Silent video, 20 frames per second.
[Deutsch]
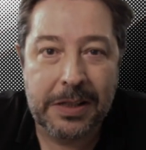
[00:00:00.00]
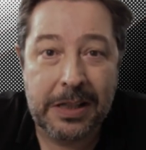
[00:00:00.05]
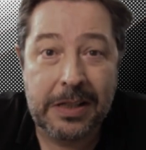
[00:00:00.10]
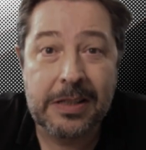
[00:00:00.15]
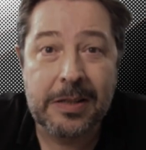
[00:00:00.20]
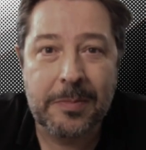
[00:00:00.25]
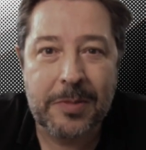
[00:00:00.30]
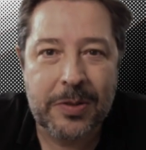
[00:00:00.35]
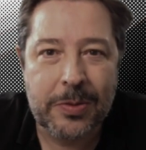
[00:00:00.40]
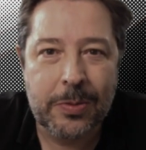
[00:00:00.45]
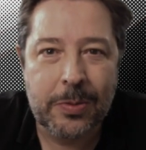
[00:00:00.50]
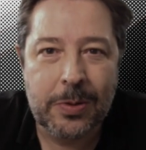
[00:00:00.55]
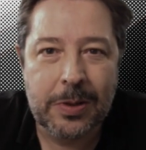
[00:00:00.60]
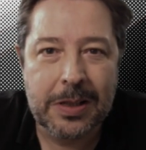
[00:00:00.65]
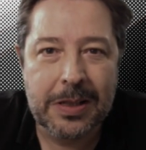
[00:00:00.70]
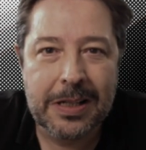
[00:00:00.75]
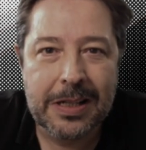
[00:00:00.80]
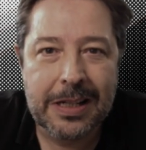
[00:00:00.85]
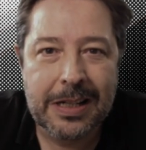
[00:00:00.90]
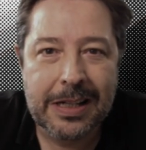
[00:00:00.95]
die zum
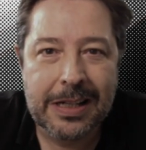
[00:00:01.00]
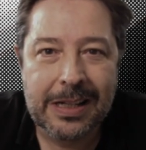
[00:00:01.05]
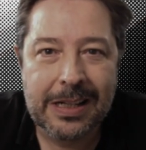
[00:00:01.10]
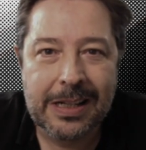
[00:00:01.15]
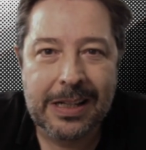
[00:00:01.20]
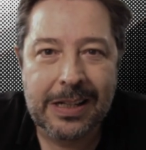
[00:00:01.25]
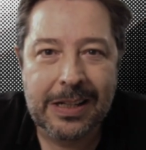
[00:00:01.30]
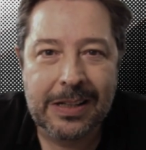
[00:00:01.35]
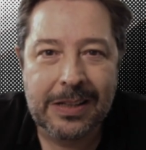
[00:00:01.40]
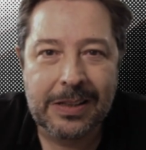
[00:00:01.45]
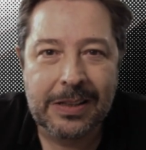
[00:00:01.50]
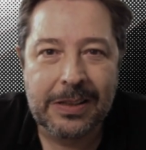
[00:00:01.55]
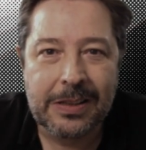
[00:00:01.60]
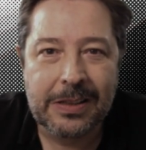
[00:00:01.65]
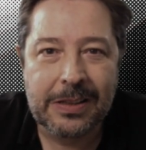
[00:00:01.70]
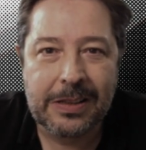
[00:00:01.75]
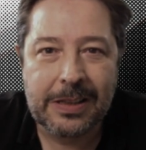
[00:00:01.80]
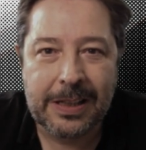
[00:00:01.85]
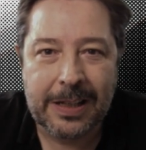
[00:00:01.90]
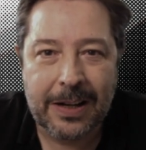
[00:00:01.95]
Zuge,
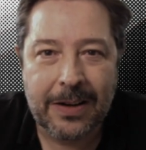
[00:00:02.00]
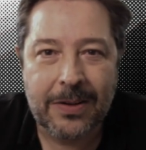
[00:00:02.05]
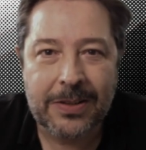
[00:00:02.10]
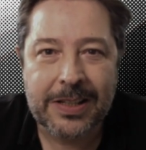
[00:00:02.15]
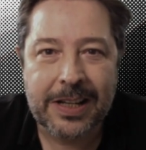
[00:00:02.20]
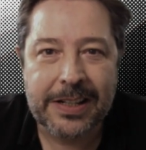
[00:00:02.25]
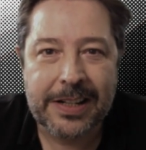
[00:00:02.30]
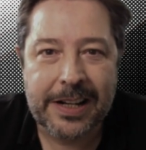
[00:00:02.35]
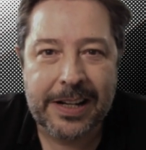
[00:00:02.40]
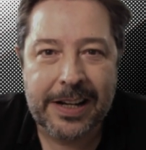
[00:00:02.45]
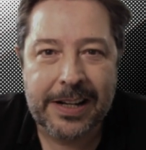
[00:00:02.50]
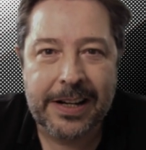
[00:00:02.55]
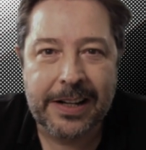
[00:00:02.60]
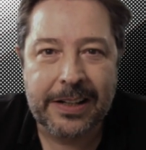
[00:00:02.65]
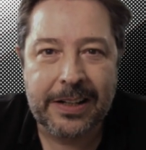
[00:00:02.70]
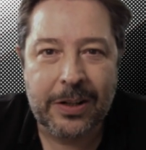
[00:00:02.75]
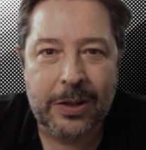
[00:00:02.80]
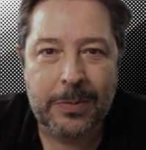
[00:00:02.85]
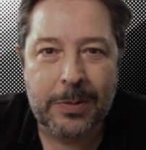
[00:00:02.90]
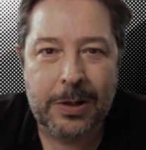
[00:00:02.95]
die ihr aus anderen Ländern
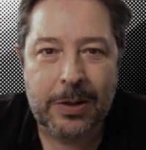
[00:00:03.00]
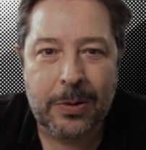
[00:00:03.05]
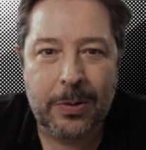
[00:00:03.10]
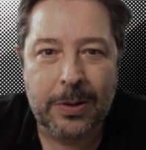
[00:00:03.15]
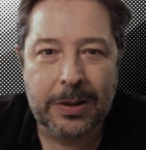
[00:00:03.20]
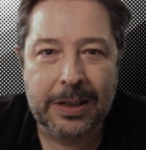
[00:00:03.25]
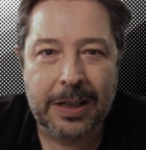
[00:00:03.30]
hier rübergeholt